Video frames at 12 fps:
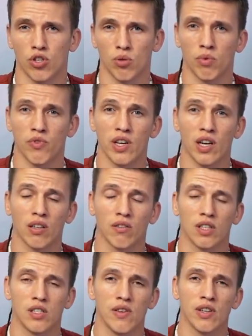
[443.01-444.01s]
чтобы въехать в
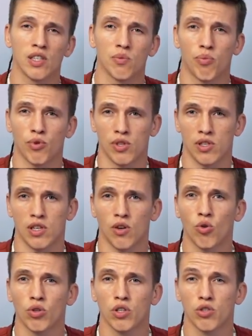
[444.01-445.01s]
Лас-Вегас после
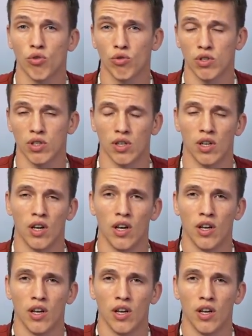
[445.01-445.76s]
захода солнца.